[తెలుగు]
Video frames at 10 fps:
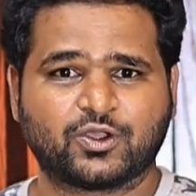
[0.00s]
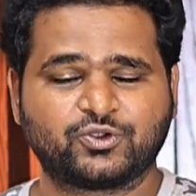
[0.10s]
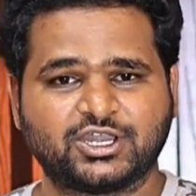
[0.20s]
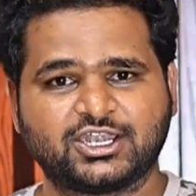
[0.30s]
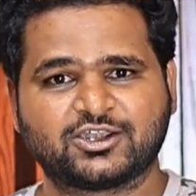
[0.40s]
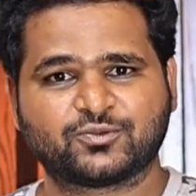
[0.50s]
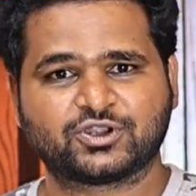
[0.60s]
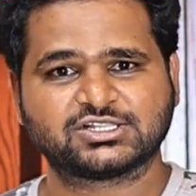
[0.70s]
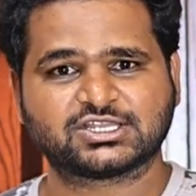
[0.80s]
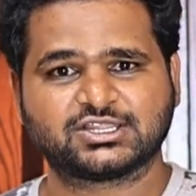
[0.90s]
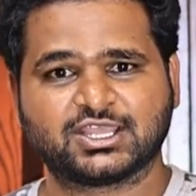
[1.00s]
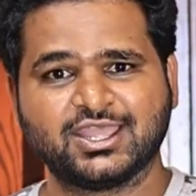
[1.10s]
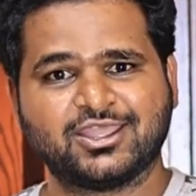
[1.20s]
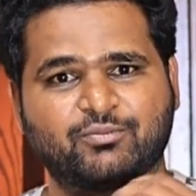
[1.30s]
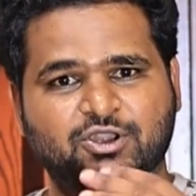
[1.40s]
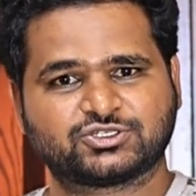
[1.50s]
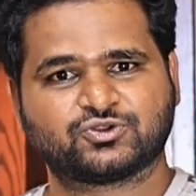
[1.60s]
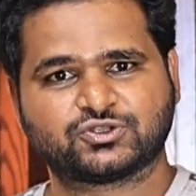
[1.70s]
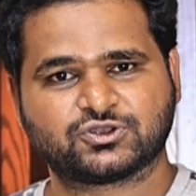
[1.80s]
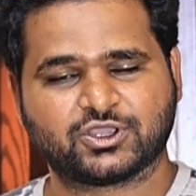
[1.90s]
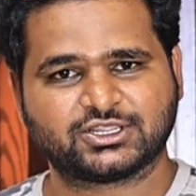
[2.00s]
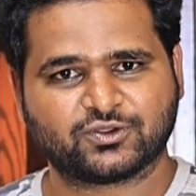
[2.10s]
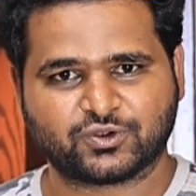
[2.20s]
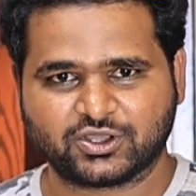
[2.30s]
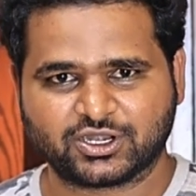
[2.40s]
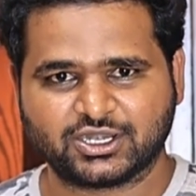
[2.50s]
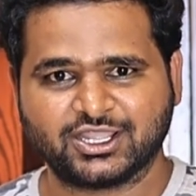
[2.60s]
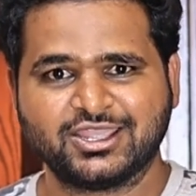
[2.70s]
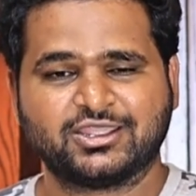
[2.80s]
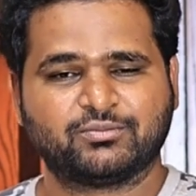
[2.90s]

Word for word: అవుట్డేటెడ్ మోడల్స్ అయితే మన స్టోర్స్లో అయితే ఉండవండి